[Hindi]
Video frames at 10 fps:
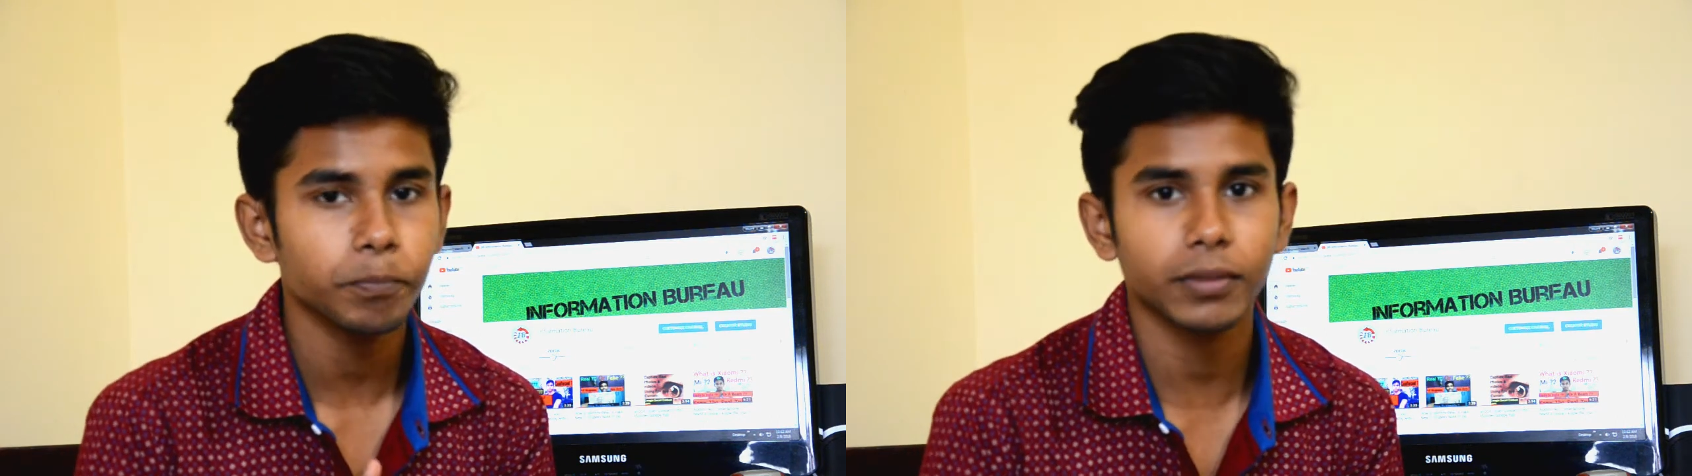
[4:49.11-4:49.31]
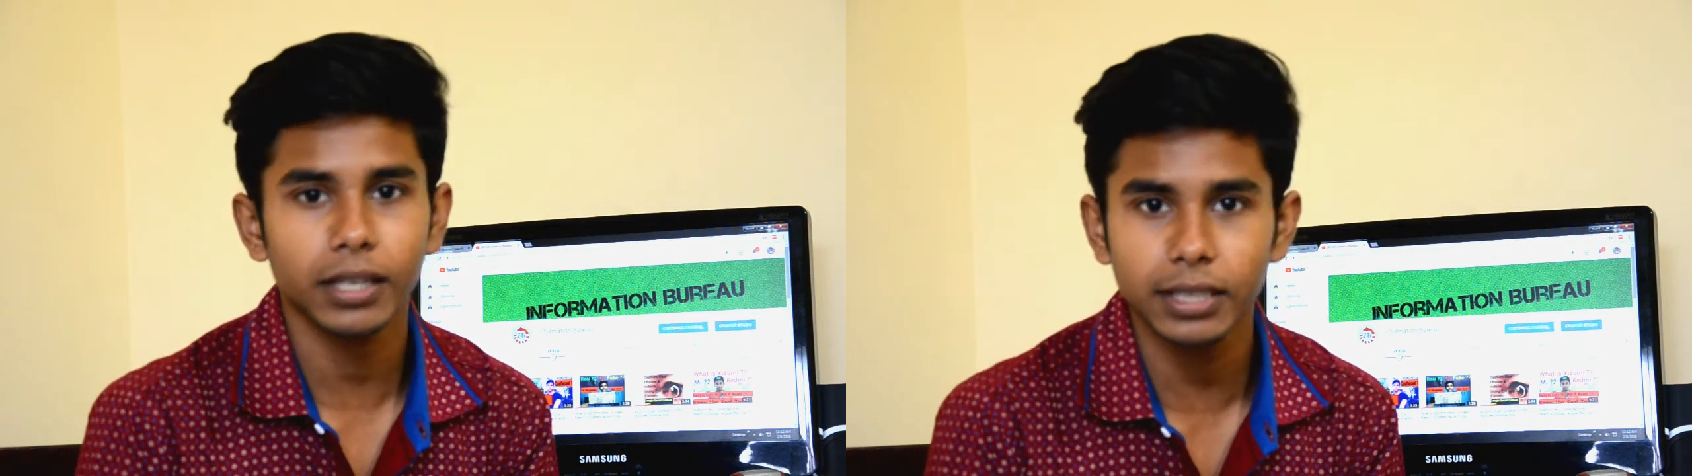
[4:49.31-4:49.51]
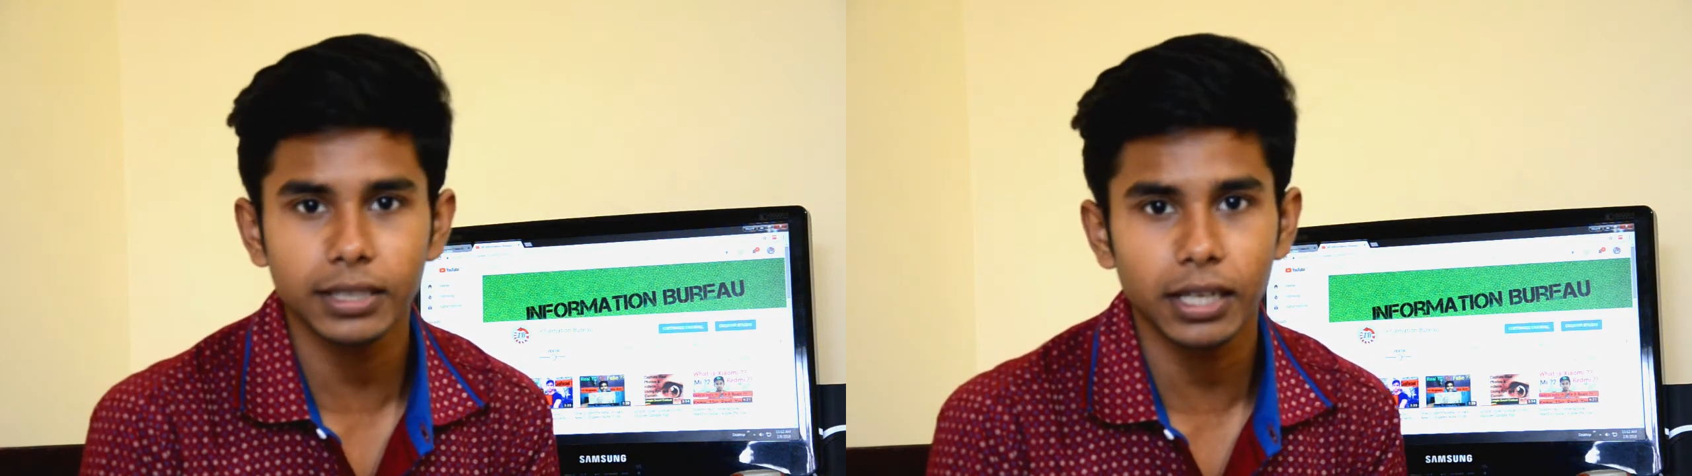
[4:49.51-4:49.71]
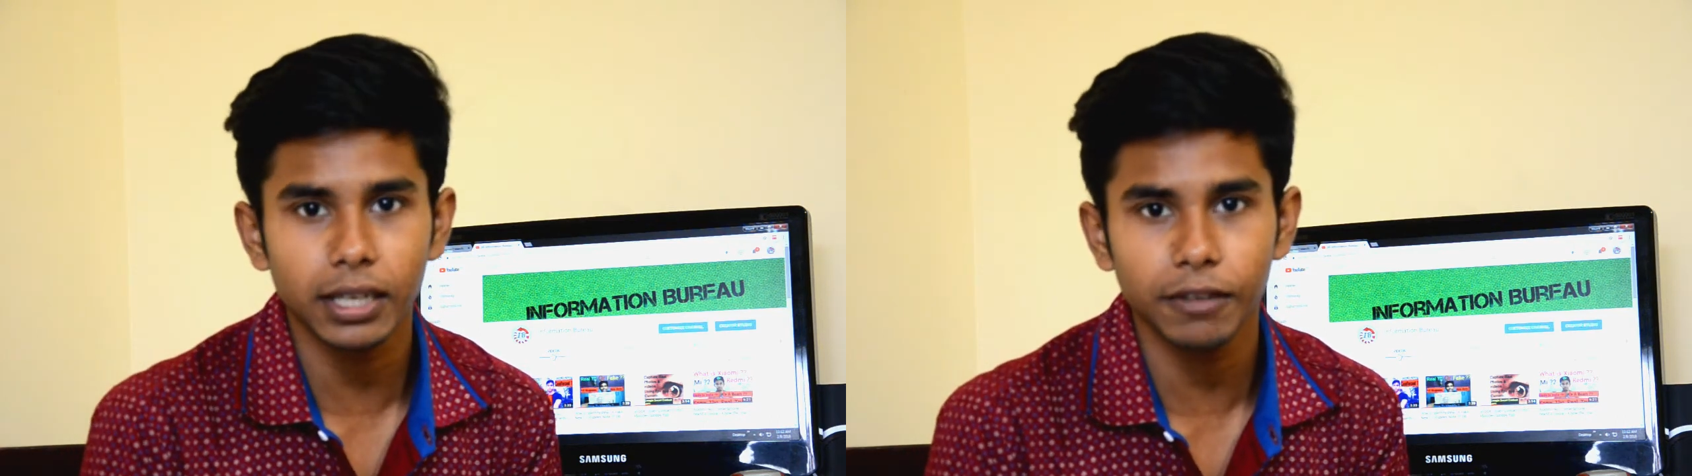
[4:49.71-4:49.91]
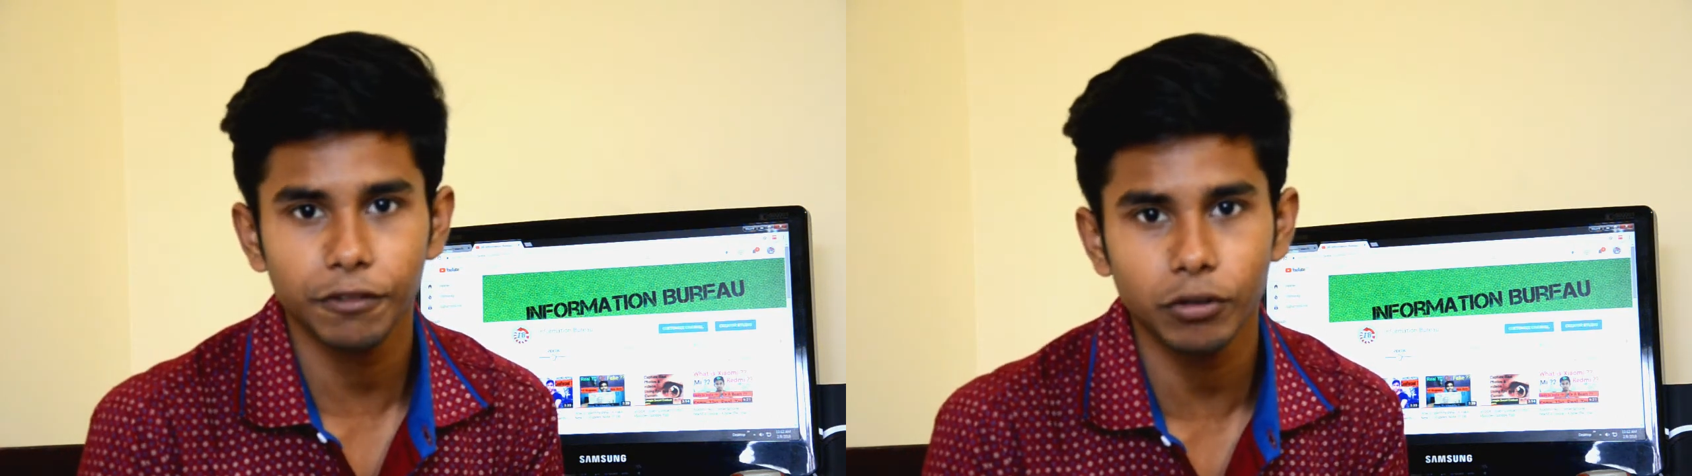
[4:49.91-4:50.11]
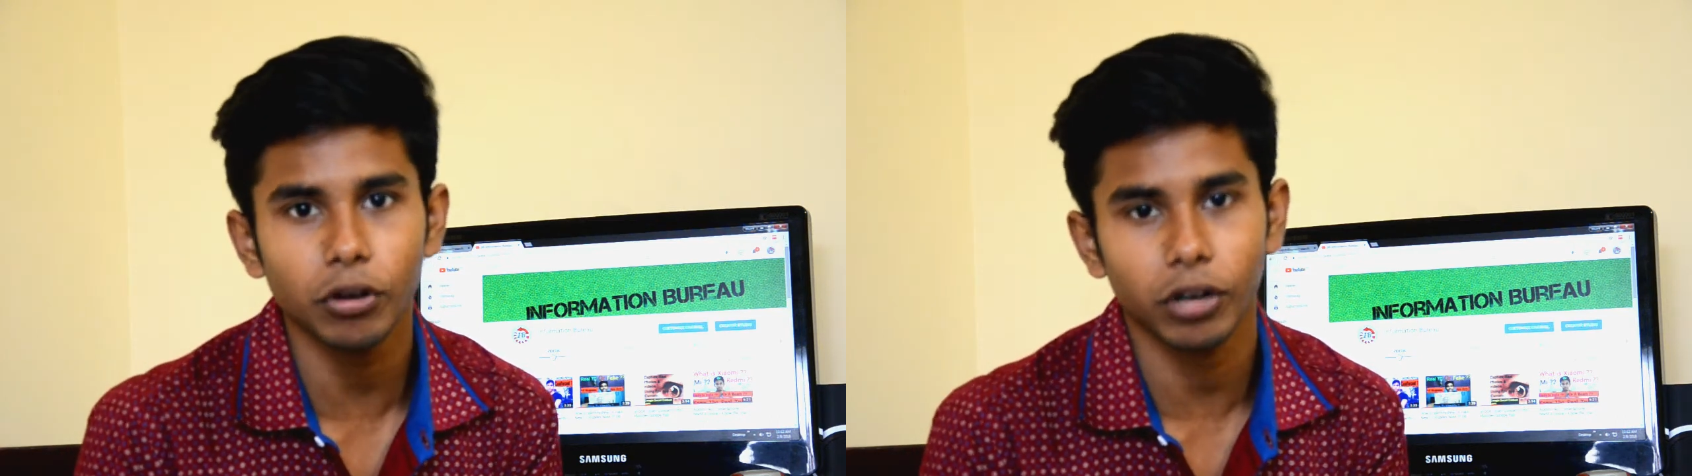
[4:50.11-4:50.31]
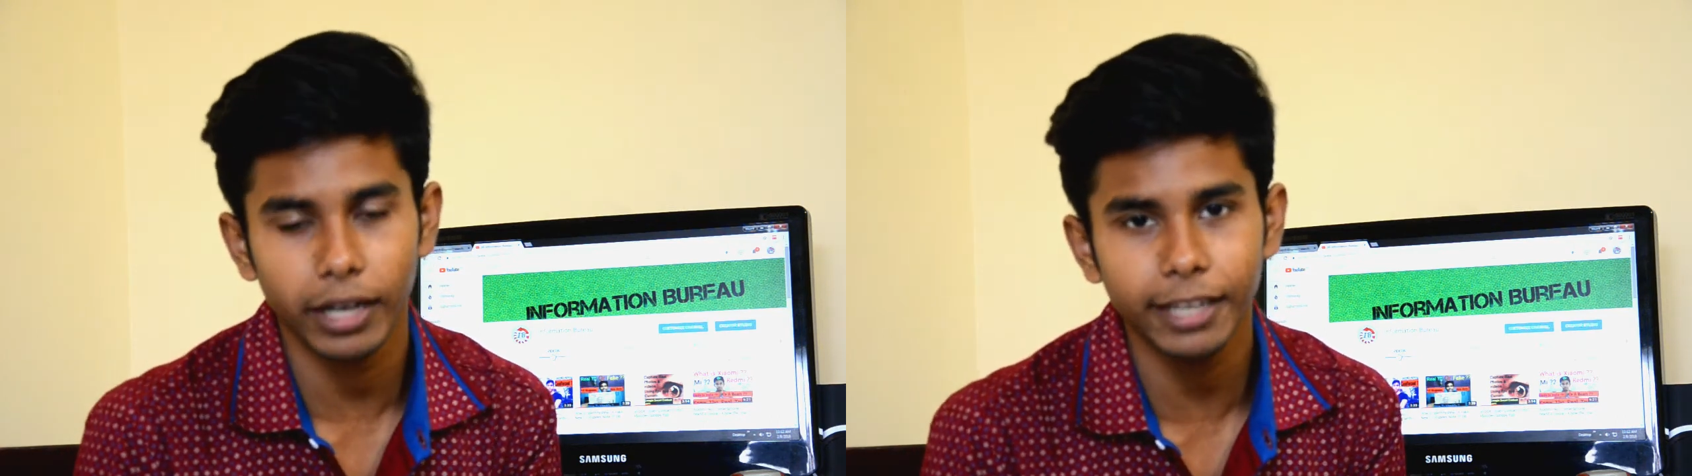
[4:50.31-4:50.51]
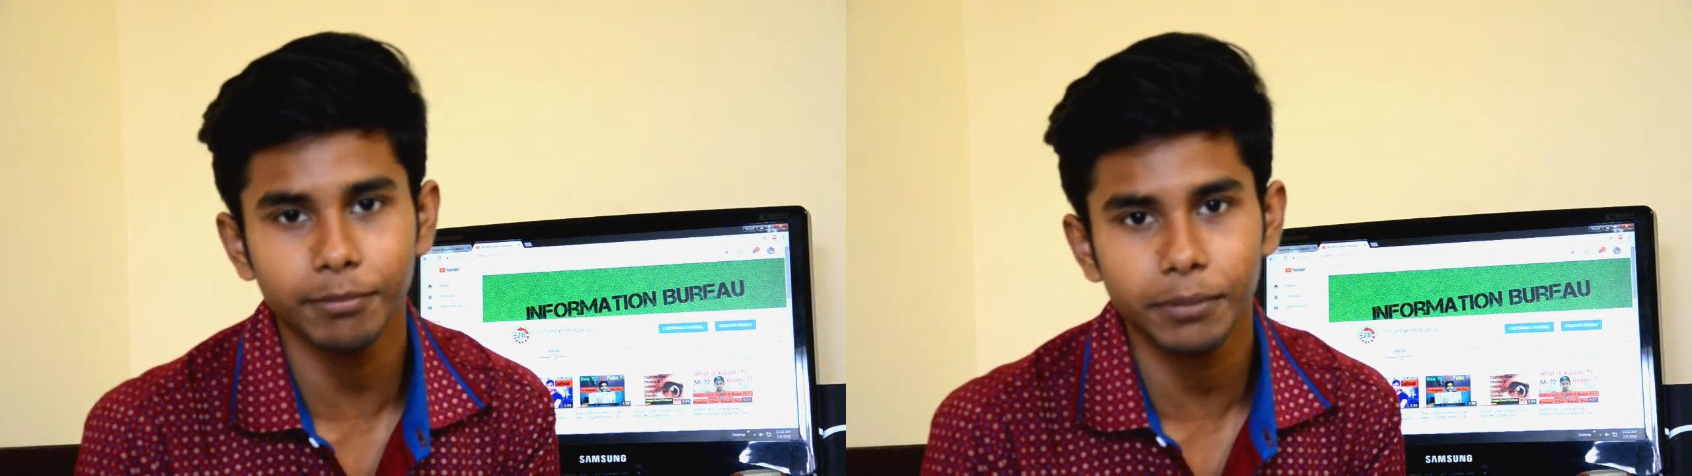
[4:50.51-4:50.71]
दस हजार का फोन
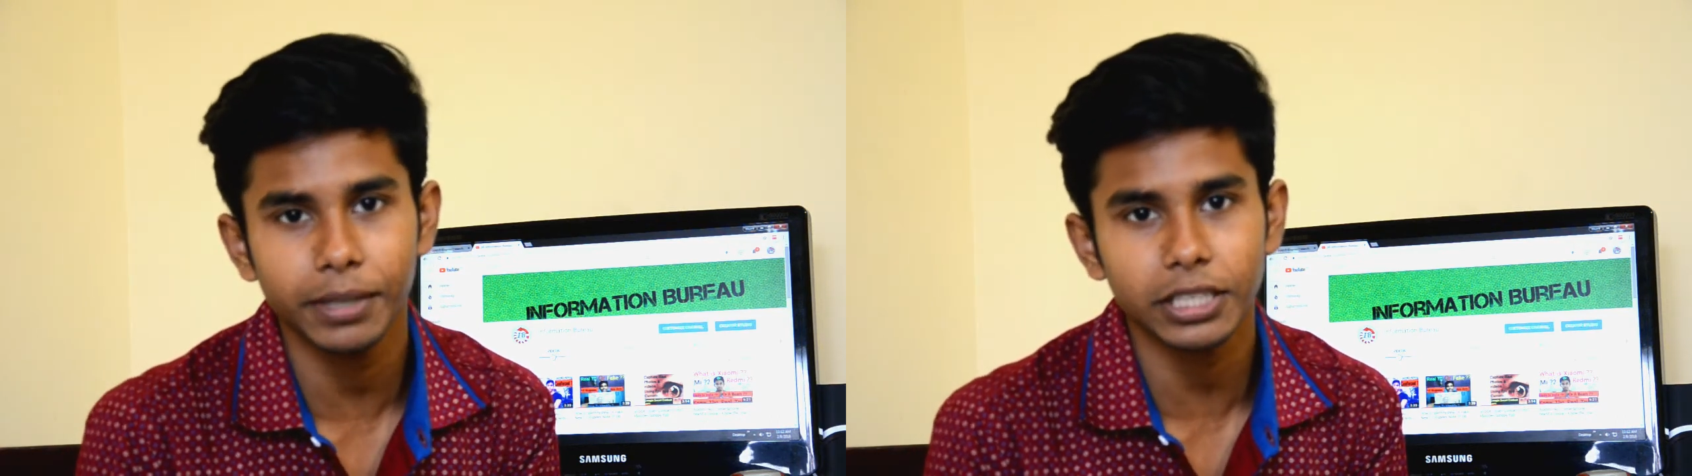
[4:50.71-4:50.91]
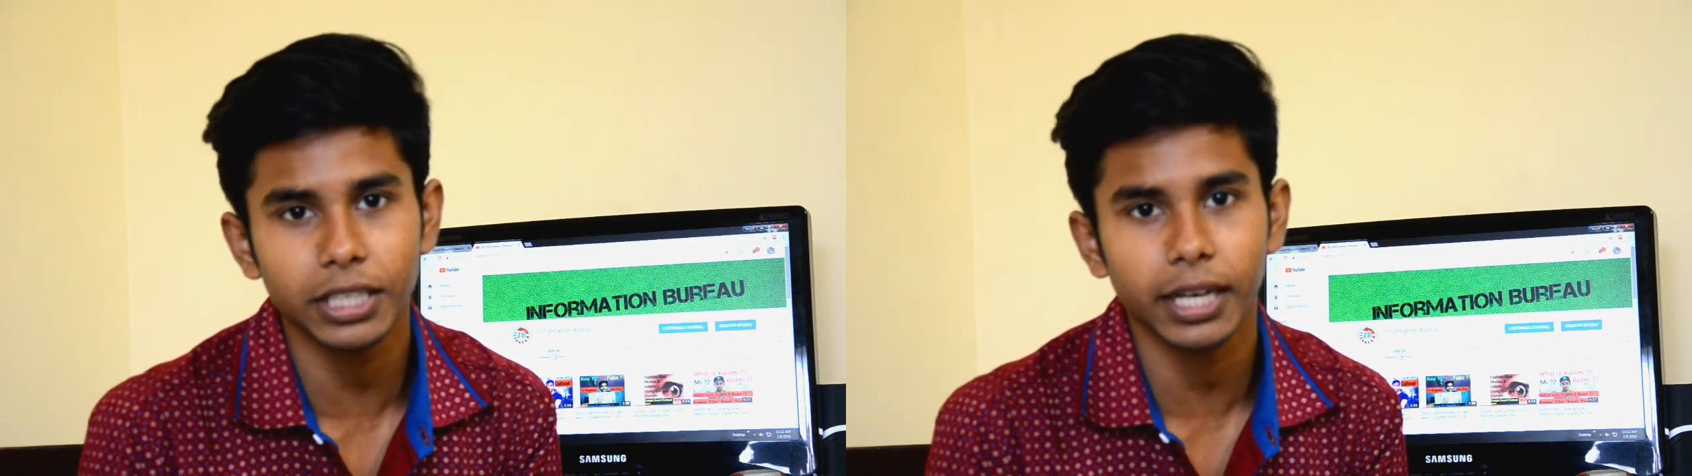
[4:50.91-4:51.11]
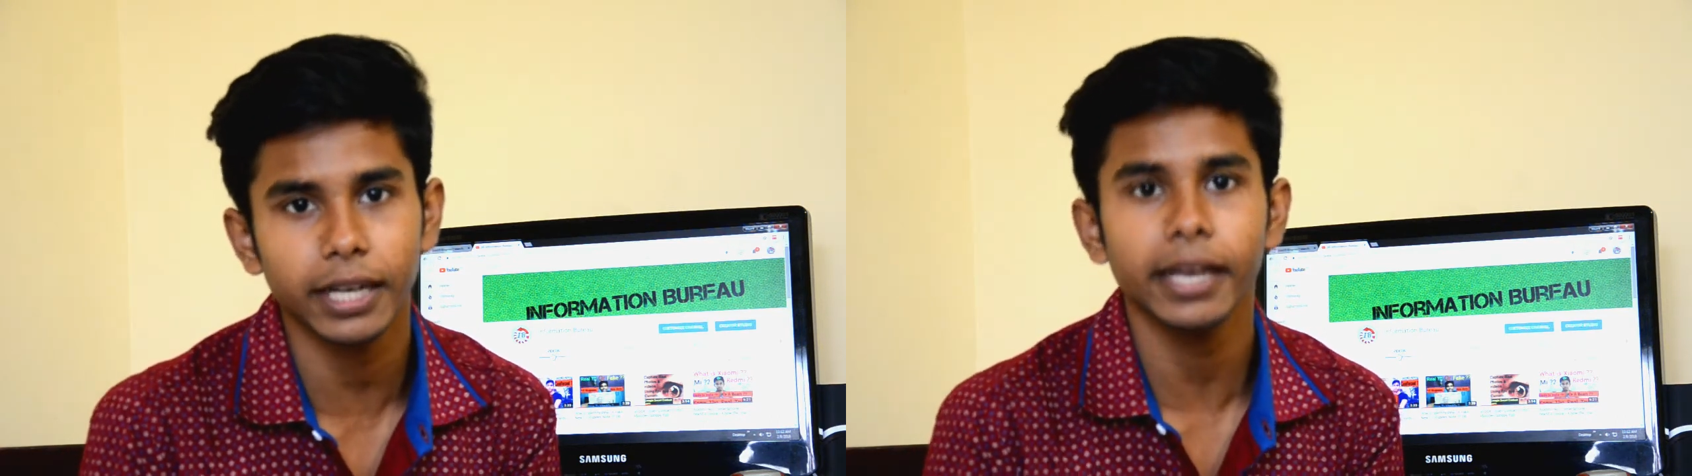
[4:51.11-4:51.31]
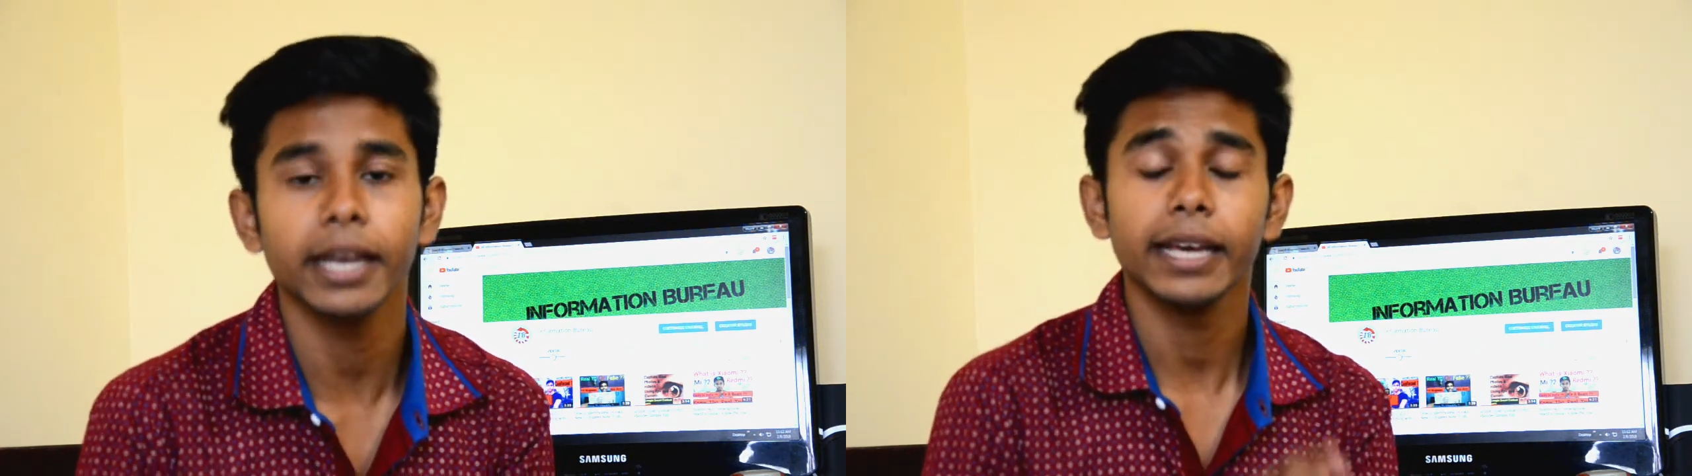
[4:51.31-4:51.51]
ऑनलाइन में बेच रहा है